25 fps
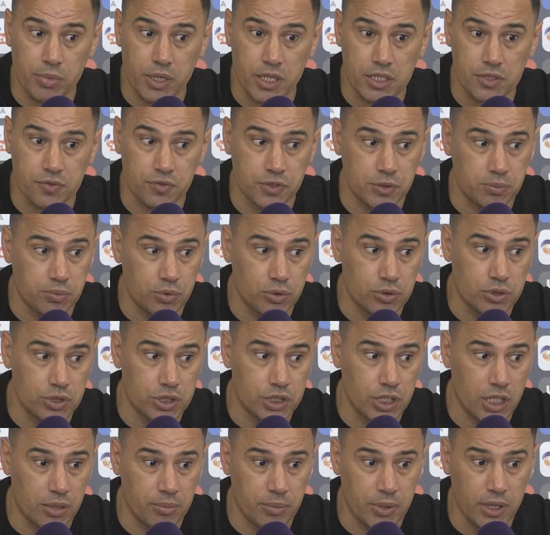Biraz futbol
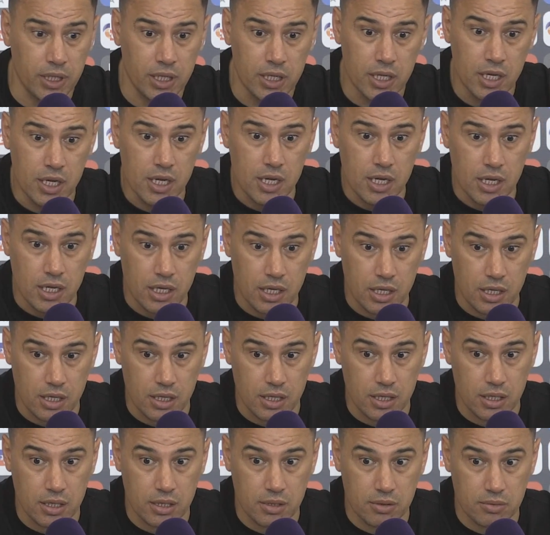dışı ama e,
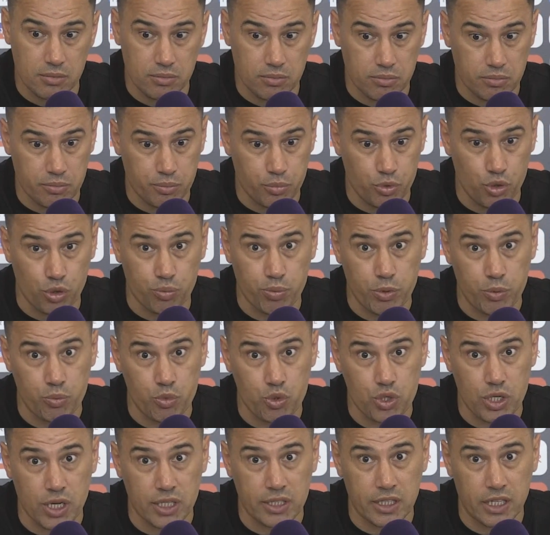büyük bir
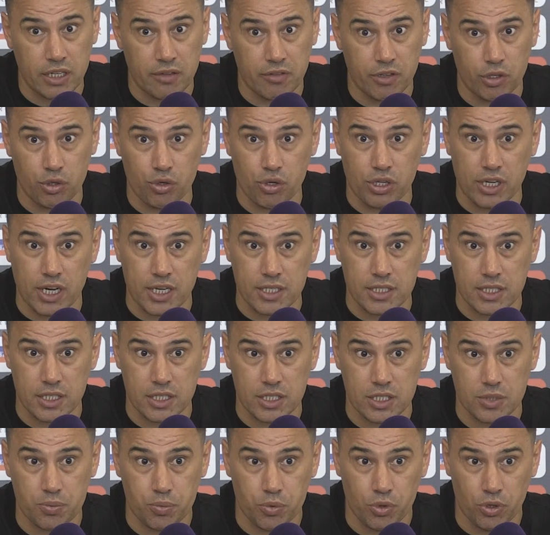mücadele veriyor Kayseri
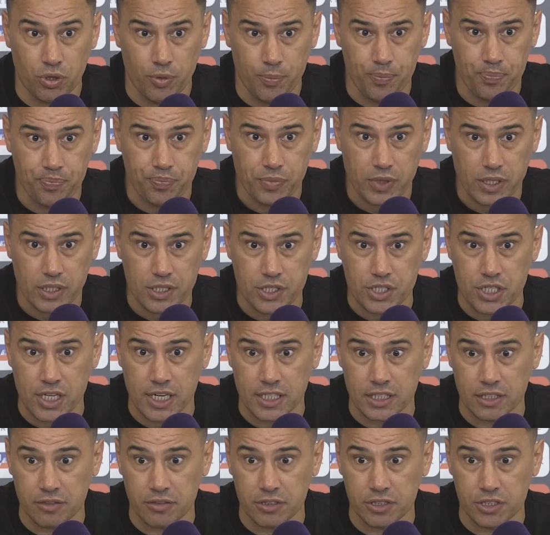Spor.
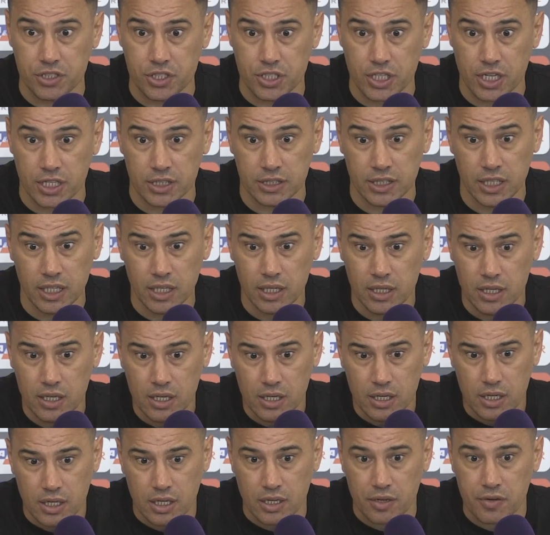içeride ve dışarıda.
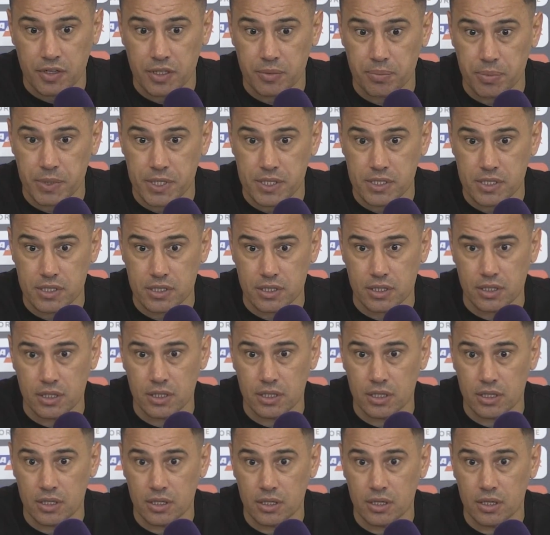Evet biz e,
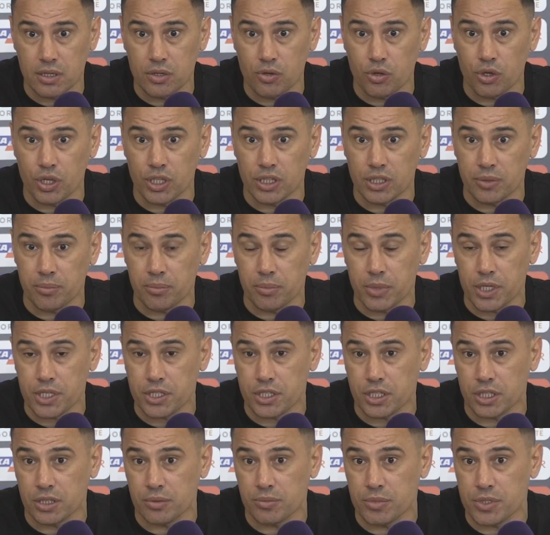yönetim
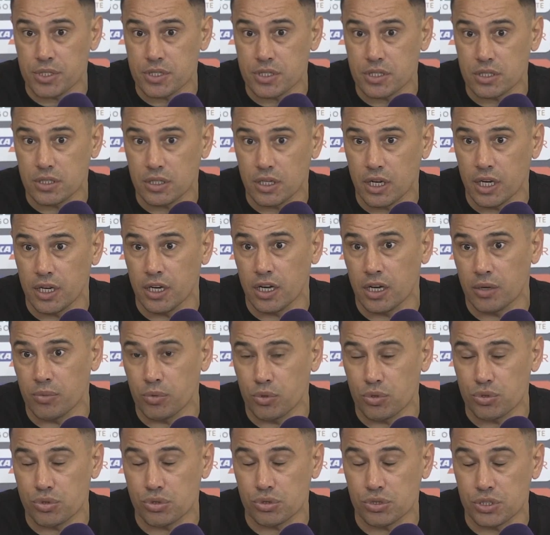başkanımız Ali abi
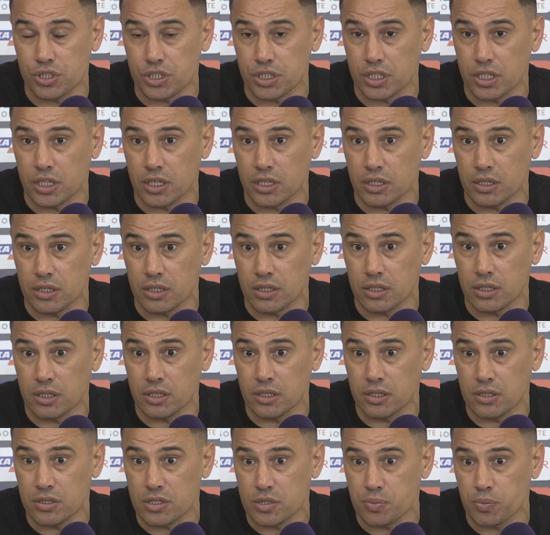olsun işte
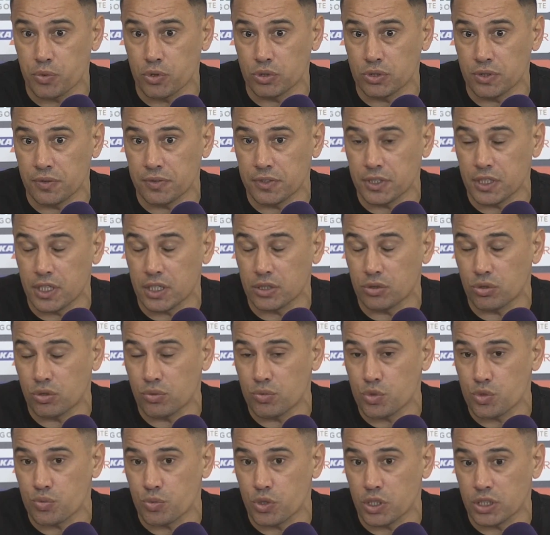e, sportif
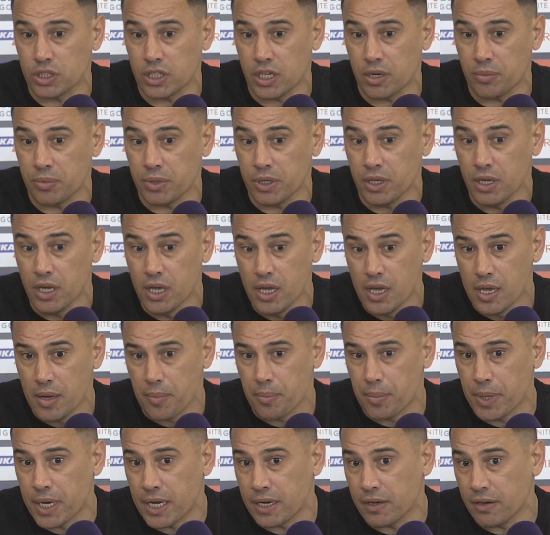direktörümüz Murat abi
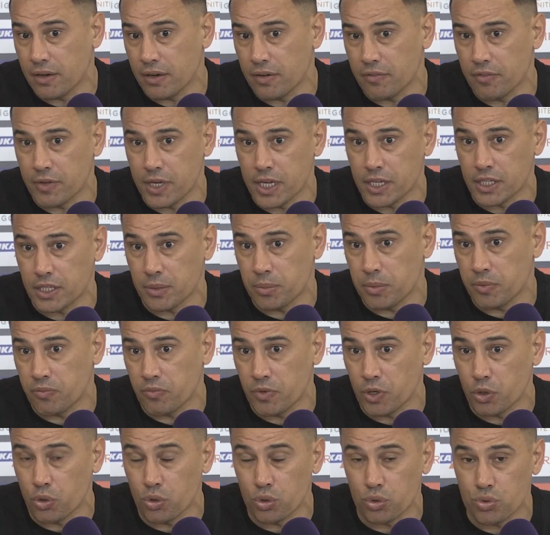ben ekibim
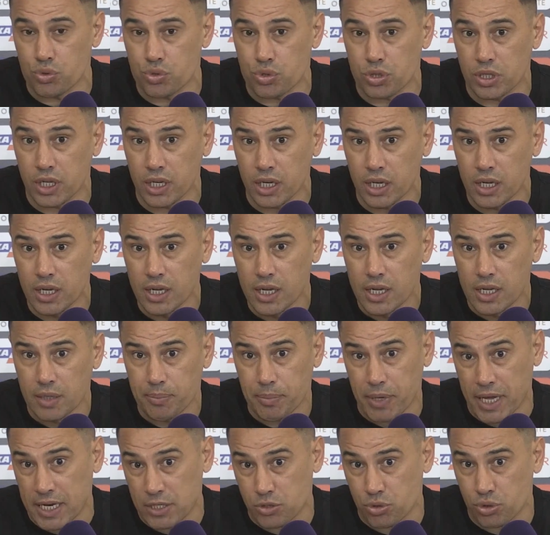ve oyuncular
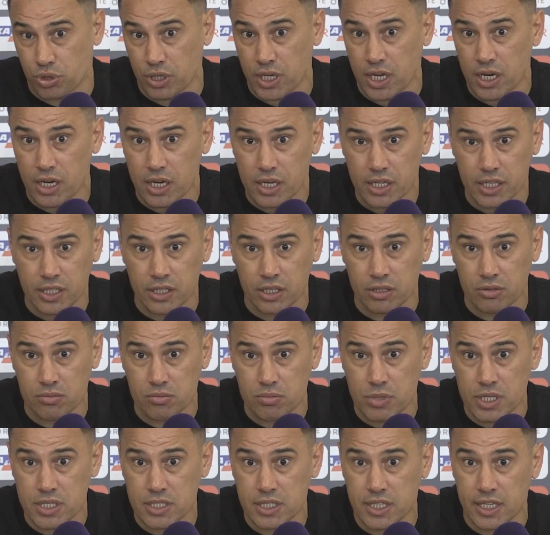personel
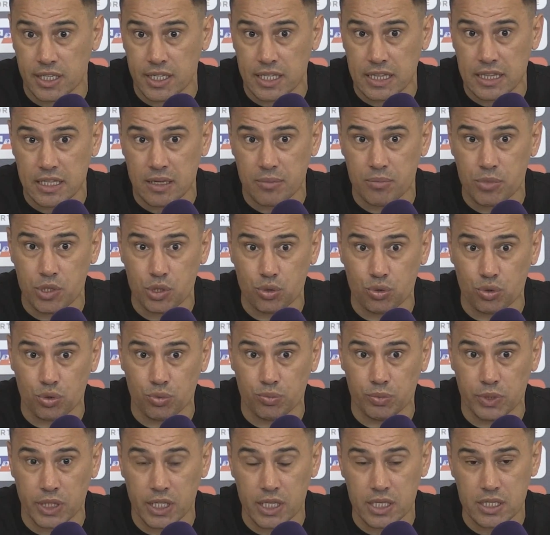inanılmaz kenetlenmiş
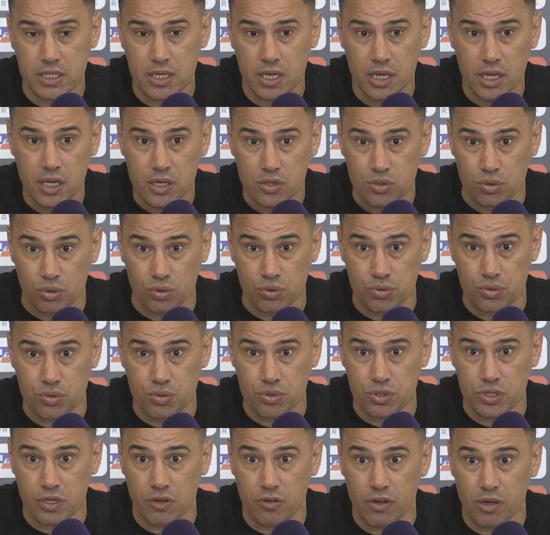durumdayız.
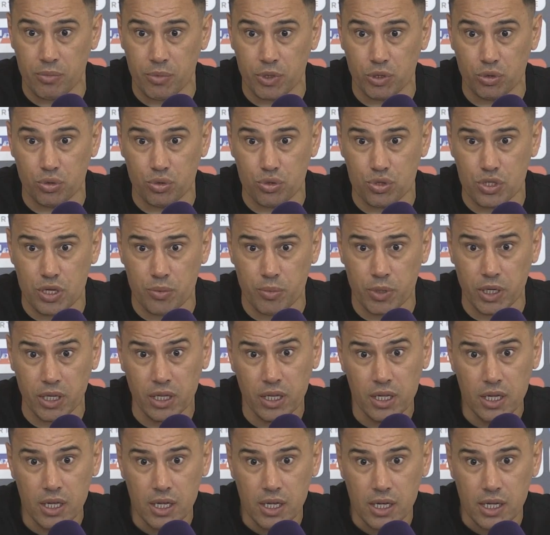Sorunsuz devam ediyoruz
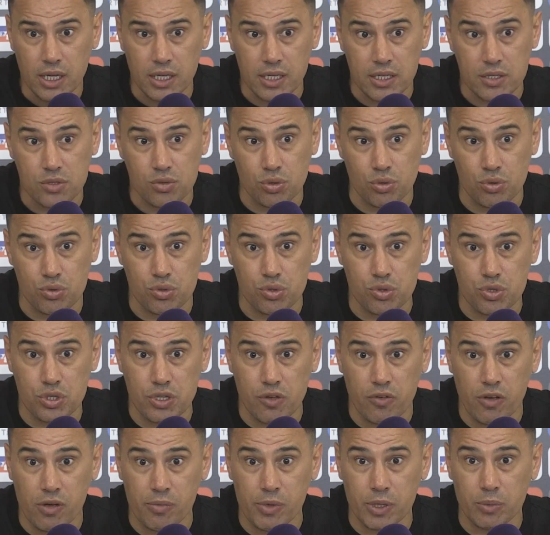ama e, sorunsuz
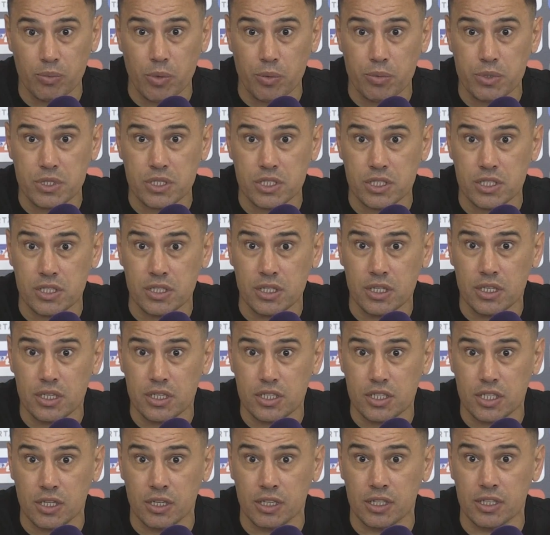devam etmemiz için
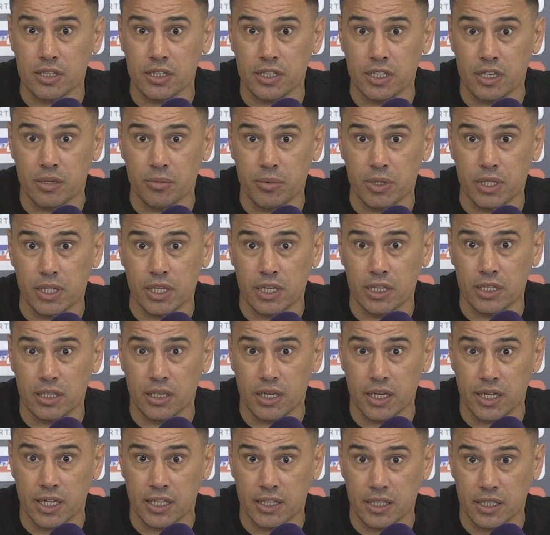şehrin dinamiklerinin
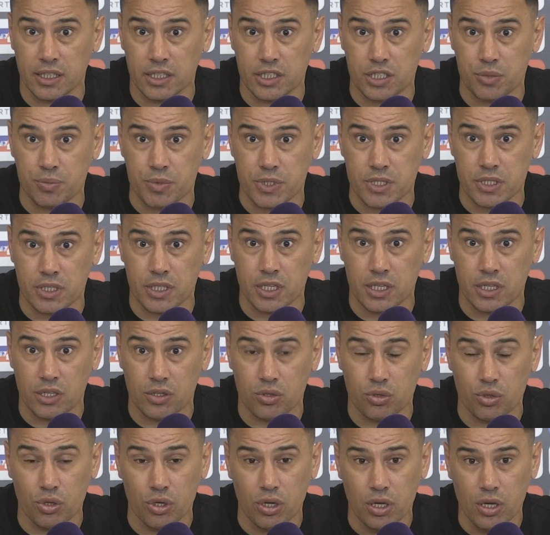harekete geçmesi
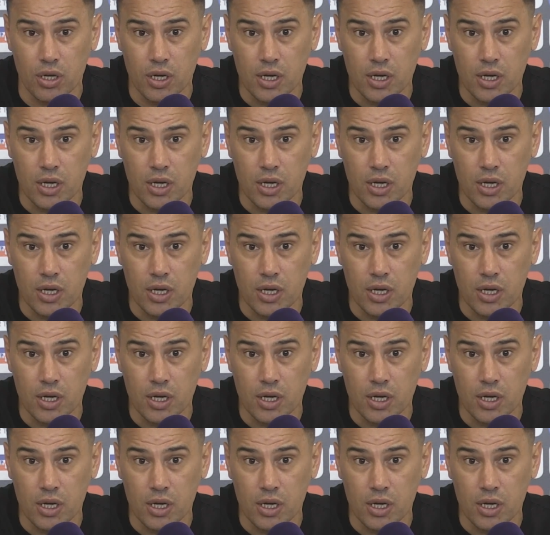gerekiyor.